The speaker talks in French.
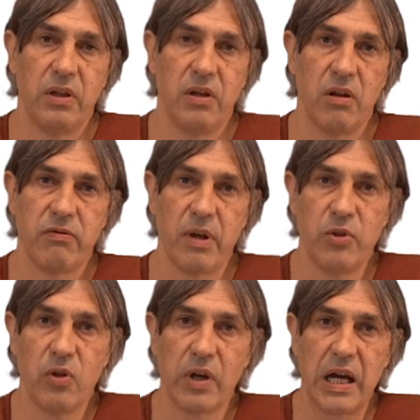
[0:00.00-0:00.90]
il y a une
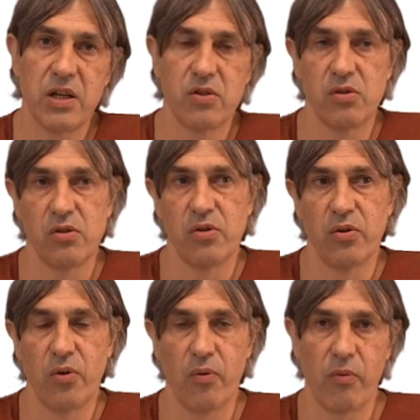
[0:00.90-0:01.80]
famille de langages,
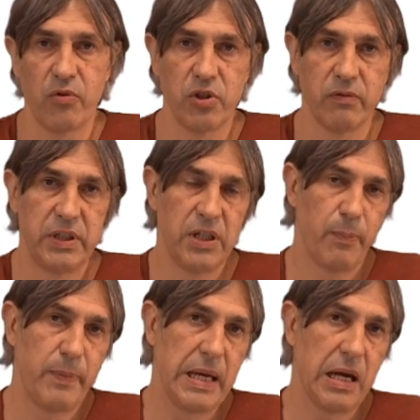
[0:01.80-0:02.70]
euh, j'ai envie de
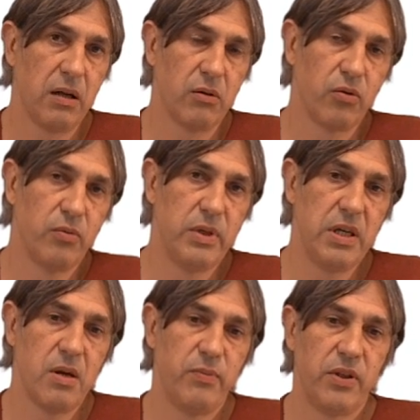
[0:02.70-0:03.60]
dire Perl,
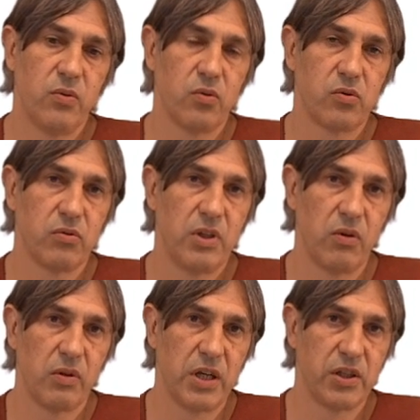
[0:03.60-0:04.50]
Ruby et Python sont des
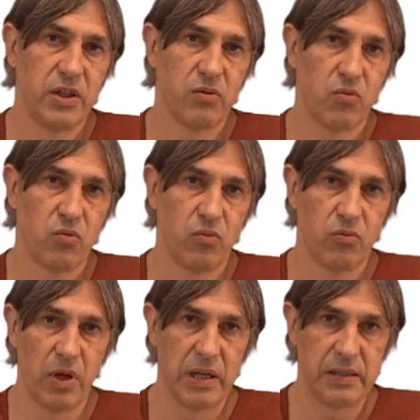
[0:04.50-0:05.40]
langages qui sont
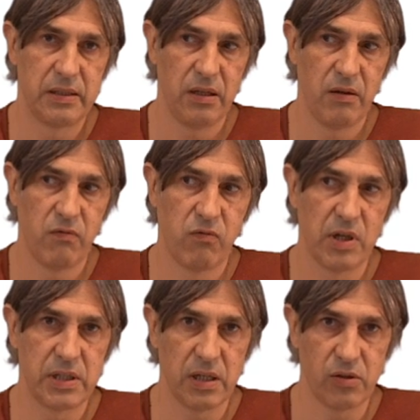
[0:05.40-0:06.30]
assez
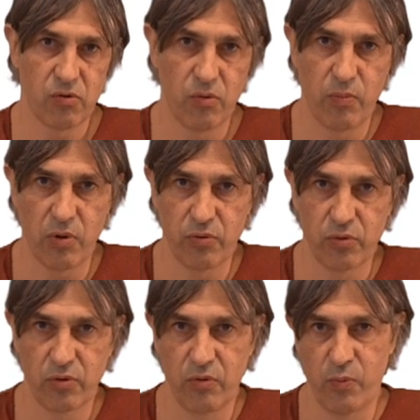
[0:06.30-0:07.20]
voisins sur le plan de
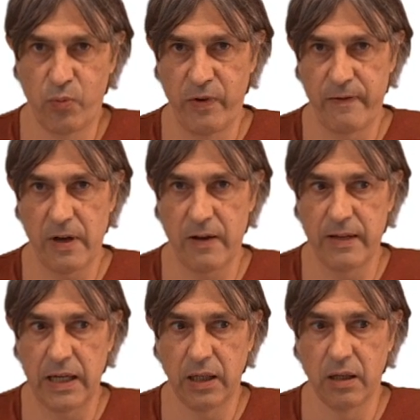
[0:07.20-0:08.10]
ce que vous pouvez faire
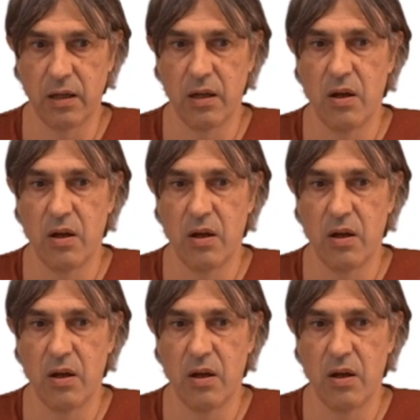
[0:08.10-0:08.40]
avec